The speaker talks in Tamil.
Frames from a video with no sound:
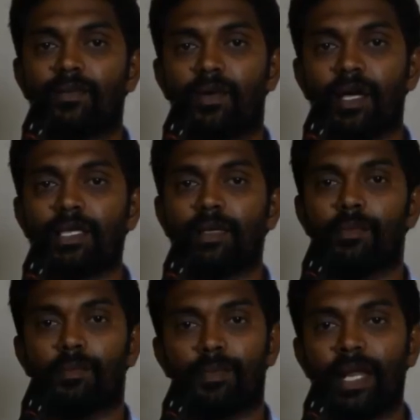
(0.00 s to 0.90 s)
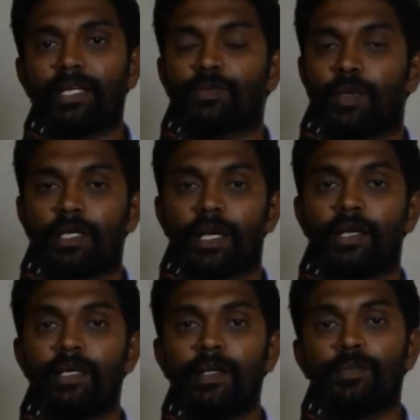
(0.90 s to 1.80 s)
வாங்கி ப்ராக்டிஸ் பண்ணுங்கள்
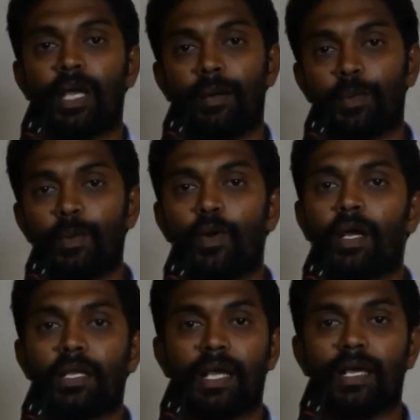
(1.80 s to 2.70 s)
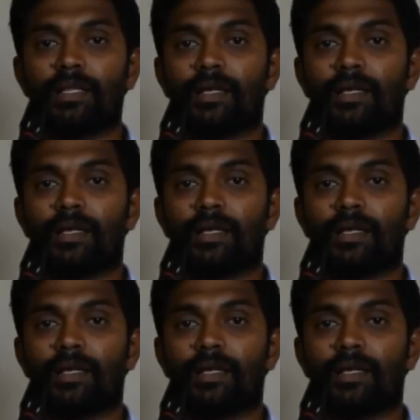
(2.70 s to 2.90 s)
அப்புறமா உங்களுக்கே